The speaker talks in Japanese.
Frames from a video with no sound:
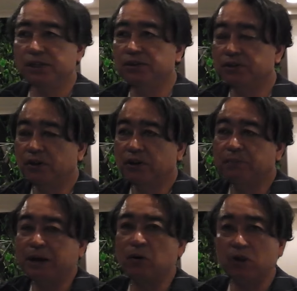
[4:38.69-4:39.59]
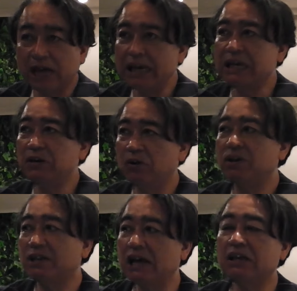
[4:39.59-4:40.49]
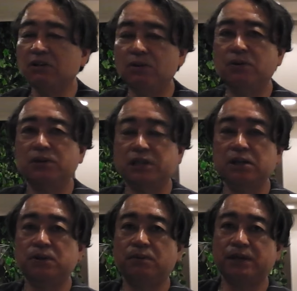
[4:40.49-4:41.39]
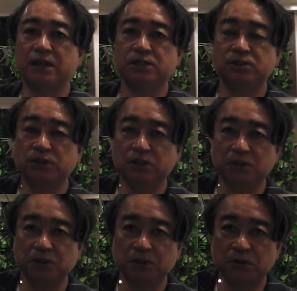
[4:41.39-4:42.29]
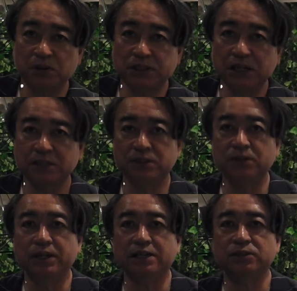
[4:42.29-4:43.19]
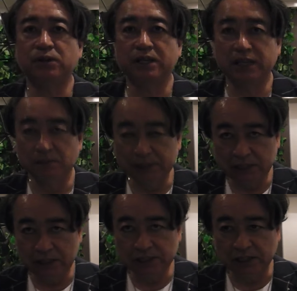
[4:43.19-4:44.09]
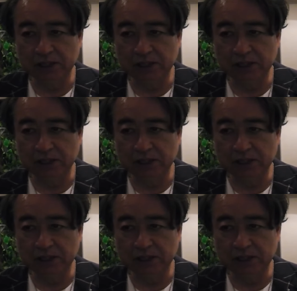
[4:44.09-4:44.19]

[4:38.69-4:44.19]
いうところで、まあ、5回、6回のこの先頭バッター出塁というこのチャンスを生かすことはできませんでした。